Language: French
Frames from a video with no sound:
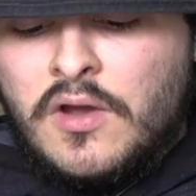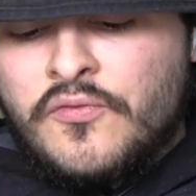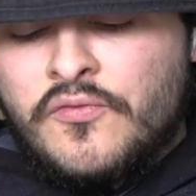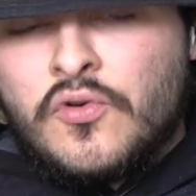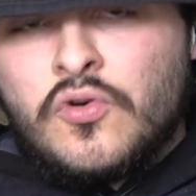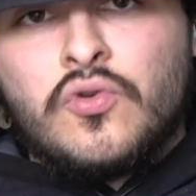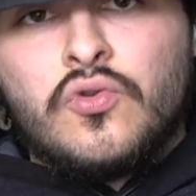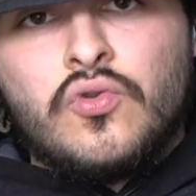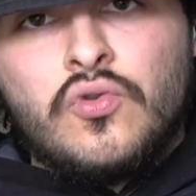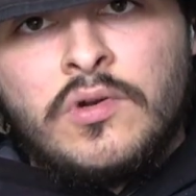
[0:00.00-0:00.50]

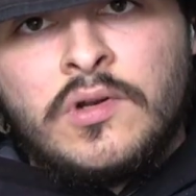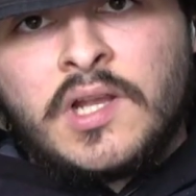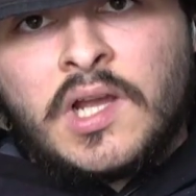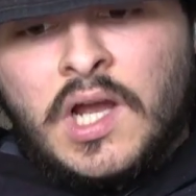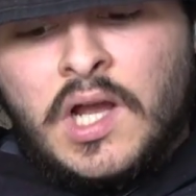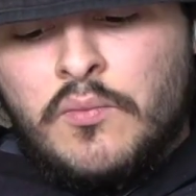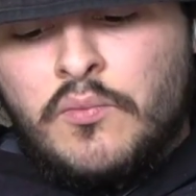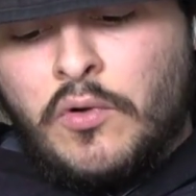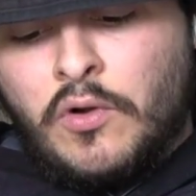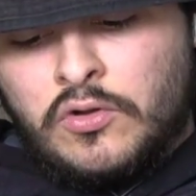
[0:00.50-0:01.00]
info
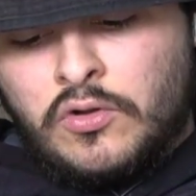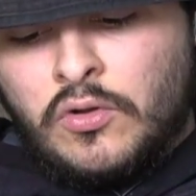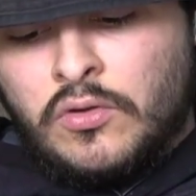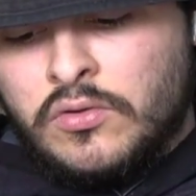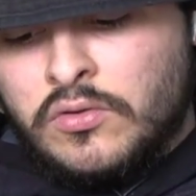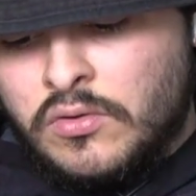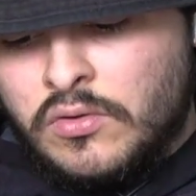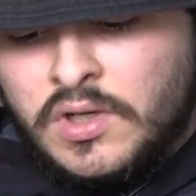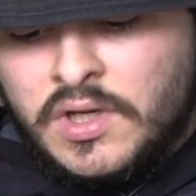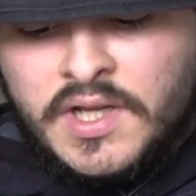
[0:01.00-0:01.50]
ultra
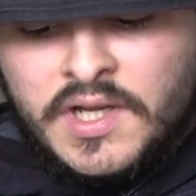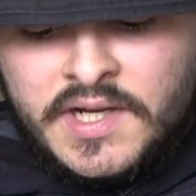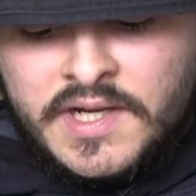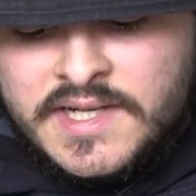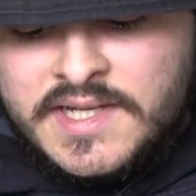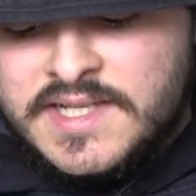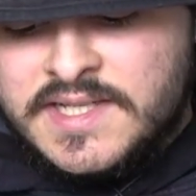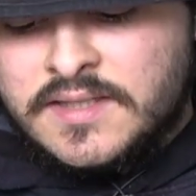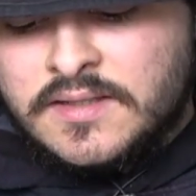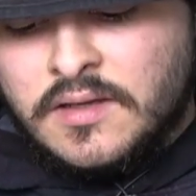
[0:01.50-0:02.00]
importante, les
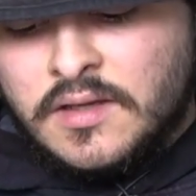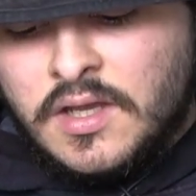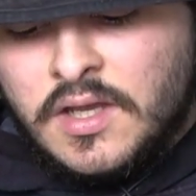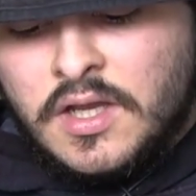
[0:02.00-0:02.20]
releases.